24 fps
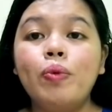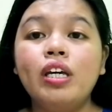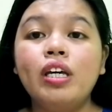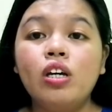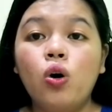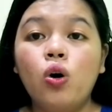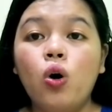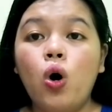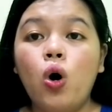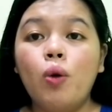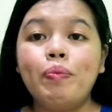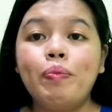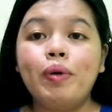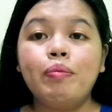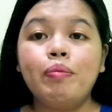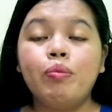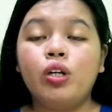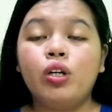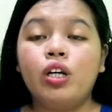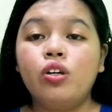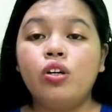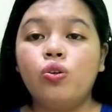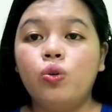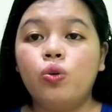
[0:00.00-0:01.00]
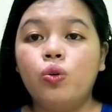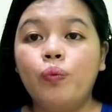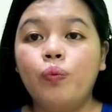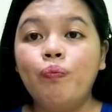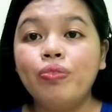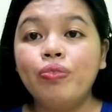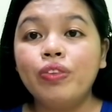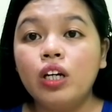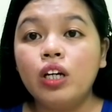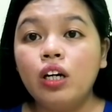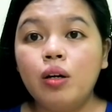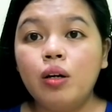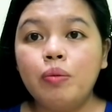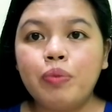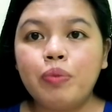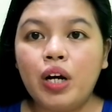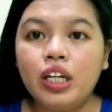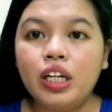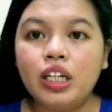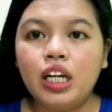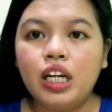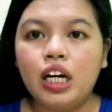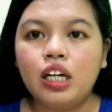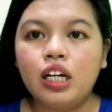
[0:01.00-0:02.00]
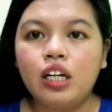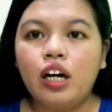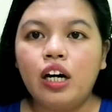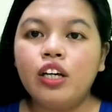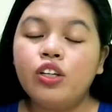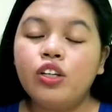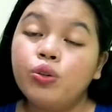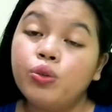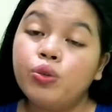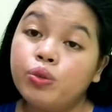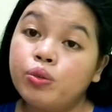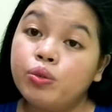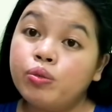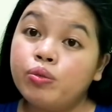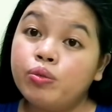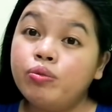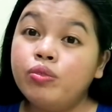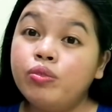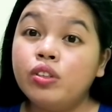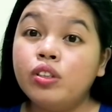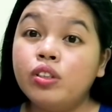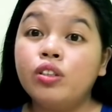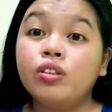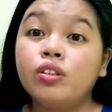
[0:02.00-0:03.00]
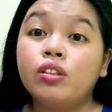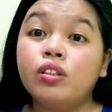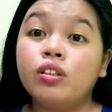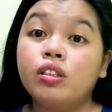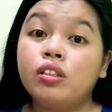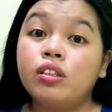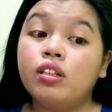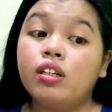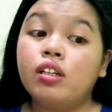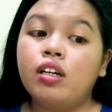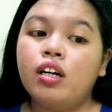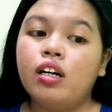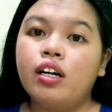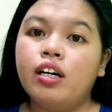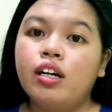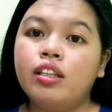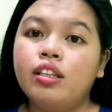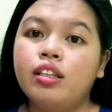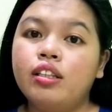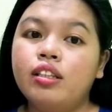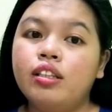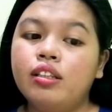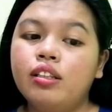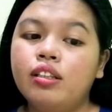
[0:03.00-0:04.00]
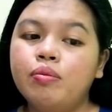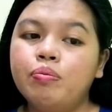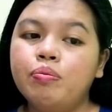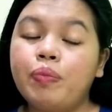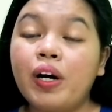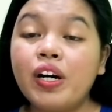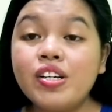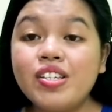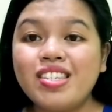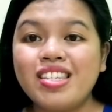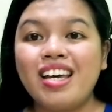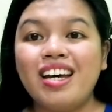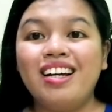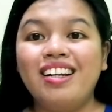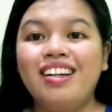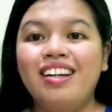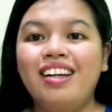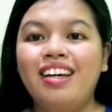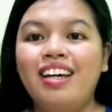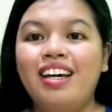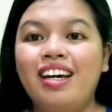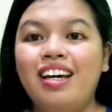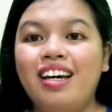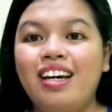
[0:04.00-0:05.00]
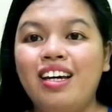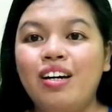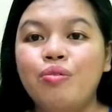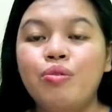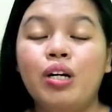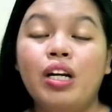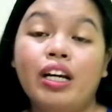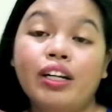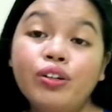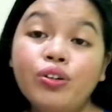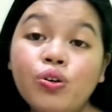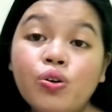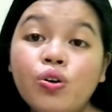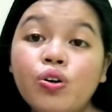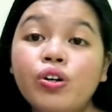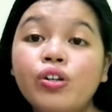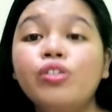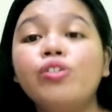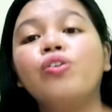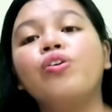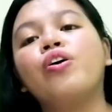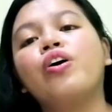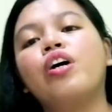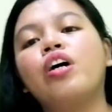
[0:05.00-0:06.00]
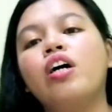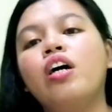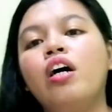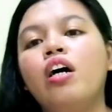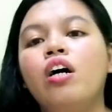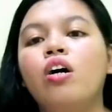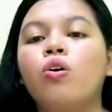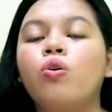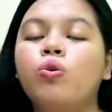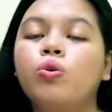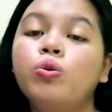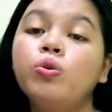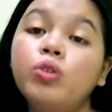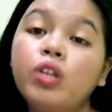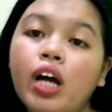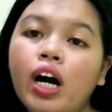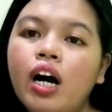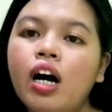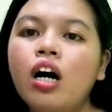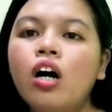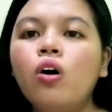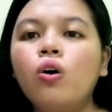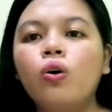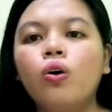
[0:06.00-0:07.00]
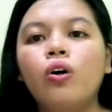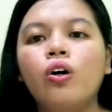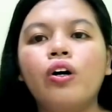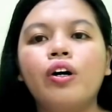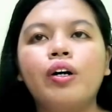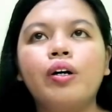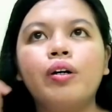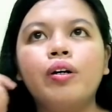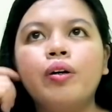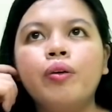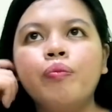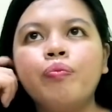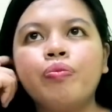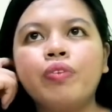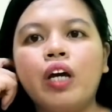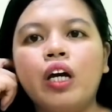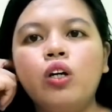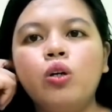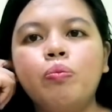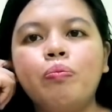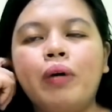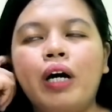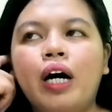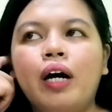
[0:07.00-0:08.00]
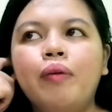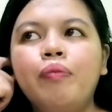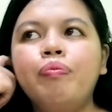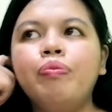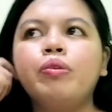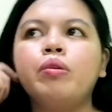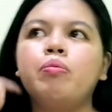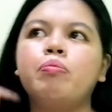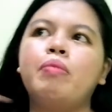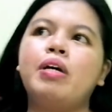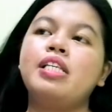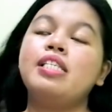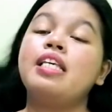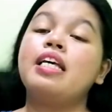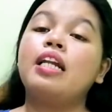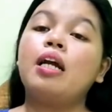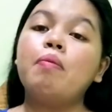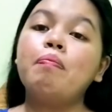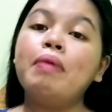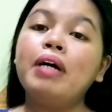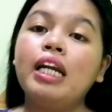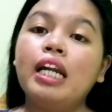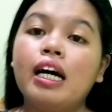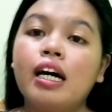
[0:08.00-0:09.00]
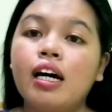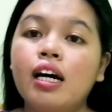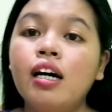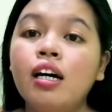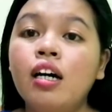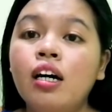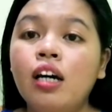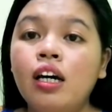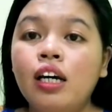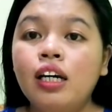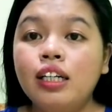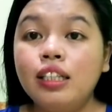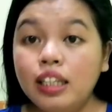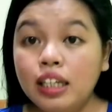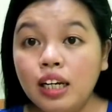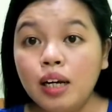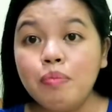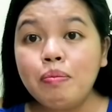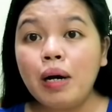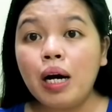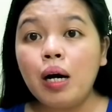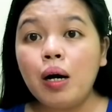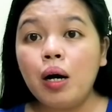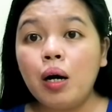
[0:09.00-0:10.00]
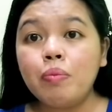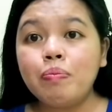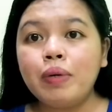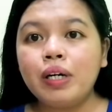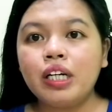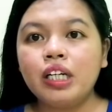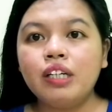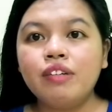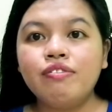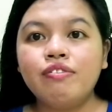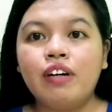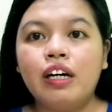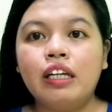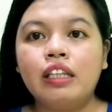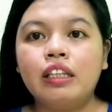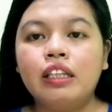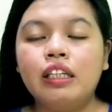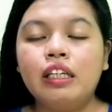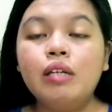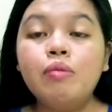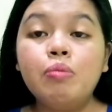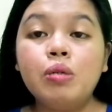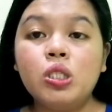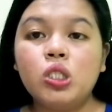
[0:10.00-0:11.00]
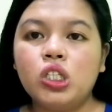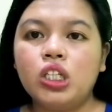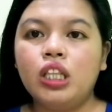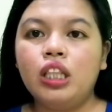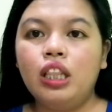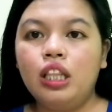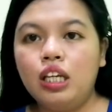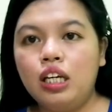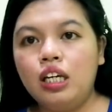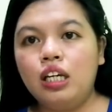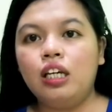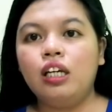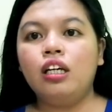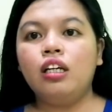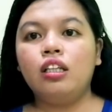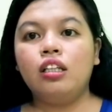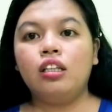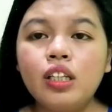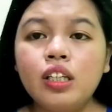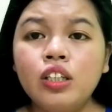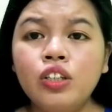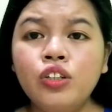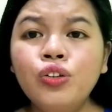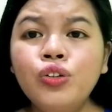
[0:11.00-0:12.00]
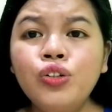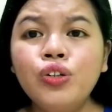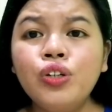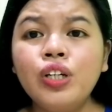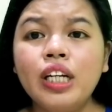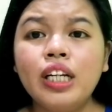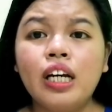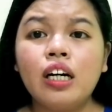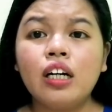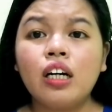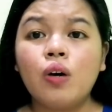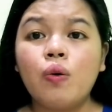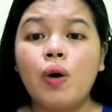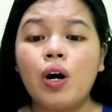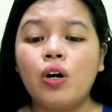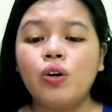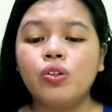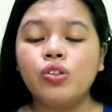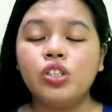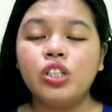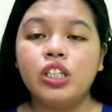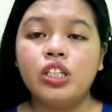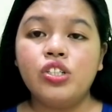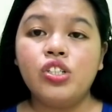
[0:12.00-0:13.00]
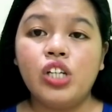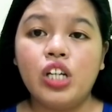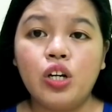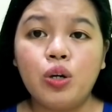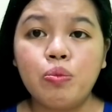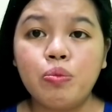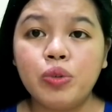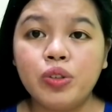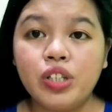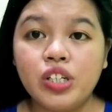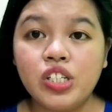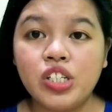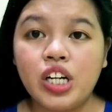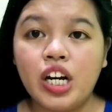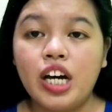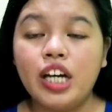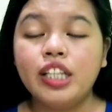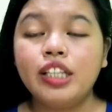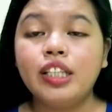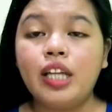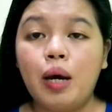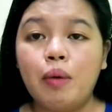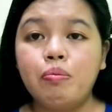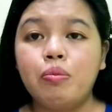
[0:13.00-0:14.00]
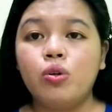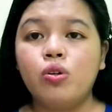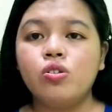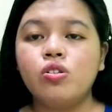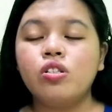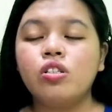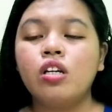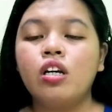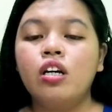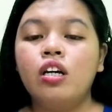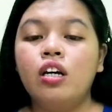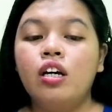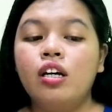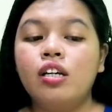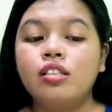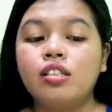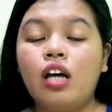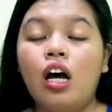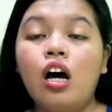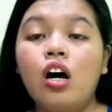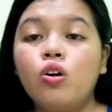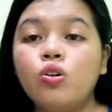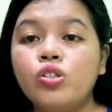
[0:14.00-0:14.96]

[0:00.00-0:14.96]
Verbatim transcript: i-open mo na yung product ay yung yung uh, parcel eh wala doon or kulang or ano pa, may sira pala, hindi ka makakapag-refund immediately. Yun yung ginagawa ko. Chine-check ko muna siya tapos saka